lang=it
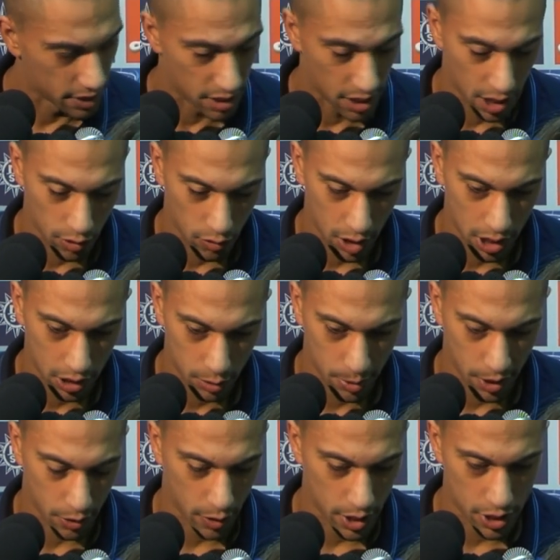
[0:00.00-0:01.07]
sta lavorando
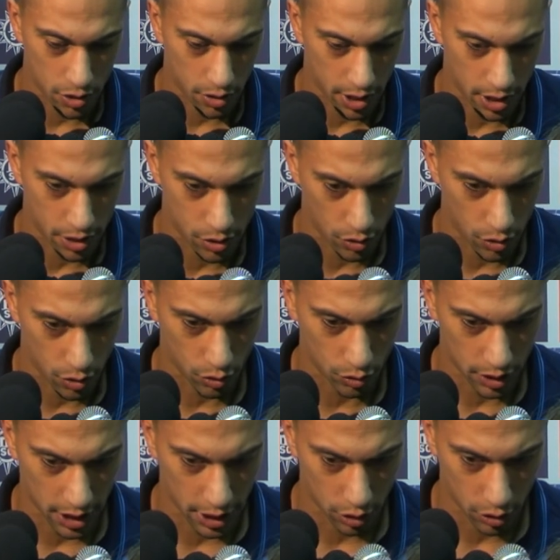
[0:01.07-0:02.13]
per questo e sono
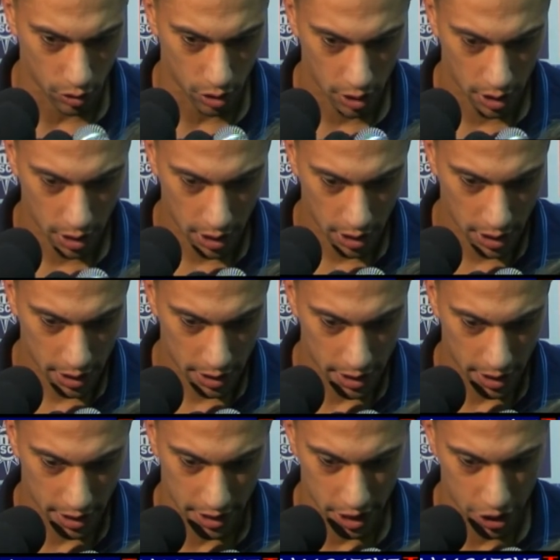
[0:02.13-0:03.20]
contento
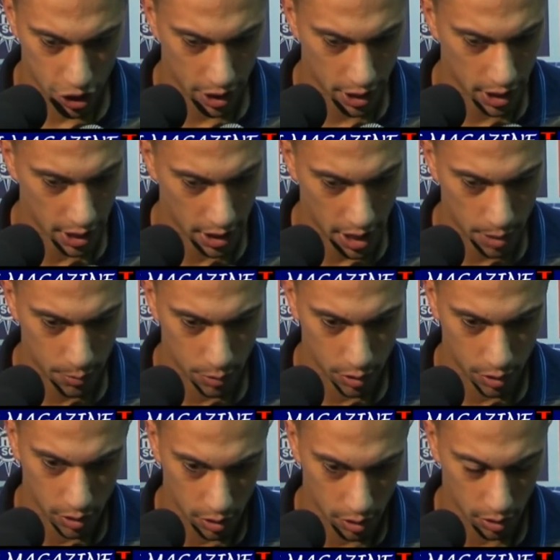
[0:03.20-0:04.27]
che chi scende in
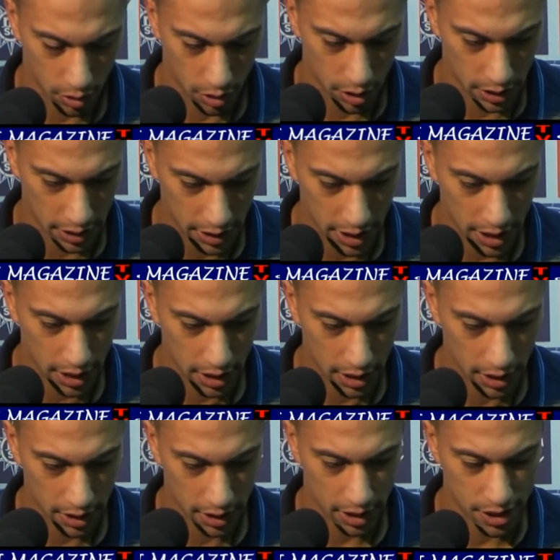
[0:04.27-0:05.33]
campo dà
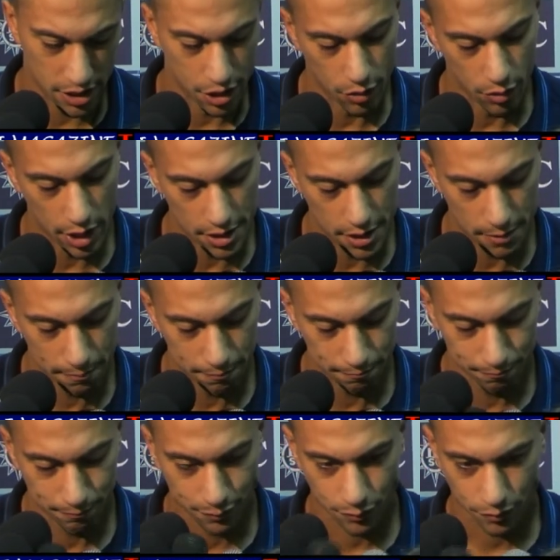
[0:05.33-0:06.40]
la sicurezza.
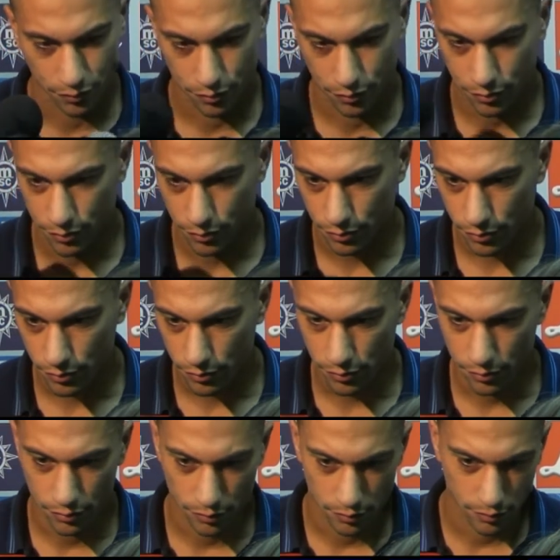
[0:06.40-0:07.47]

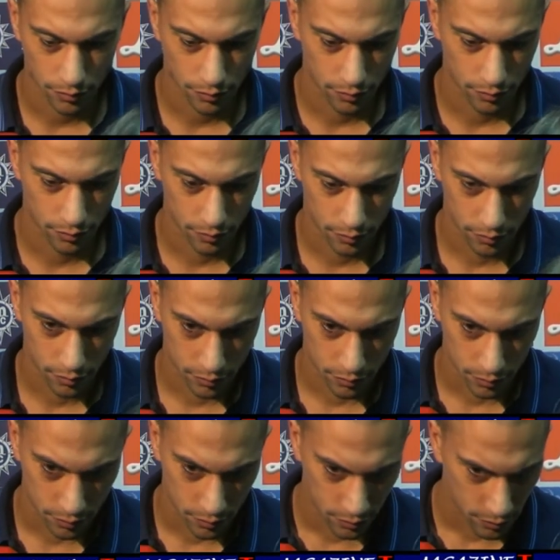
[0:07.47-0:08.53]
L'unico problema da
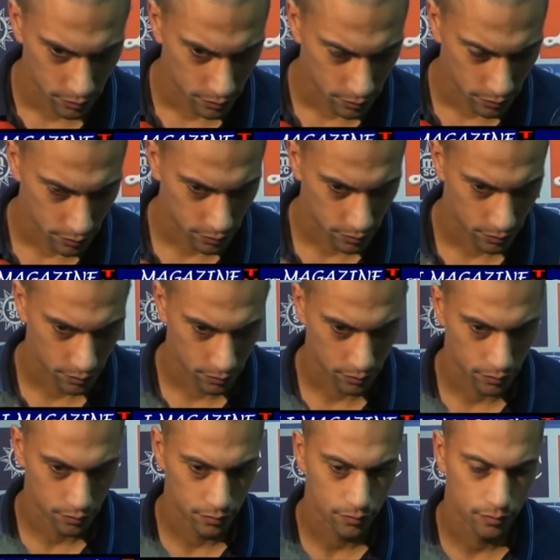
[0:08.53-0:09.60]
risolvere non si potrà
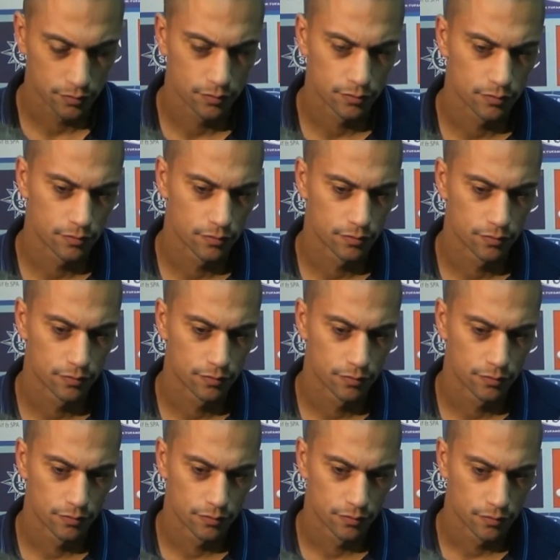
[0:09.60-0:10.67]
risolvere prima di
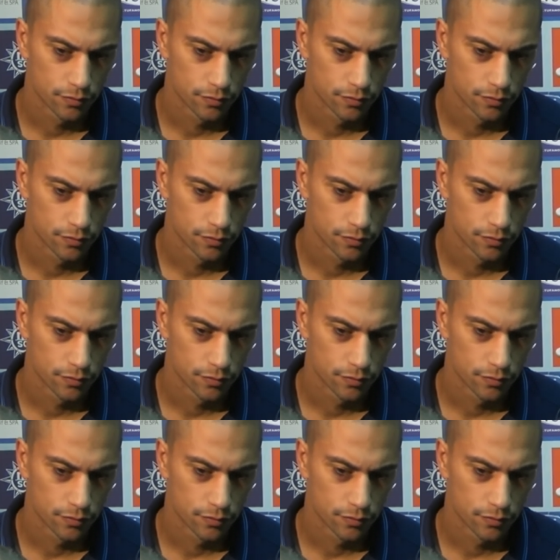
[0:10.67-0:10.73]
gennaio,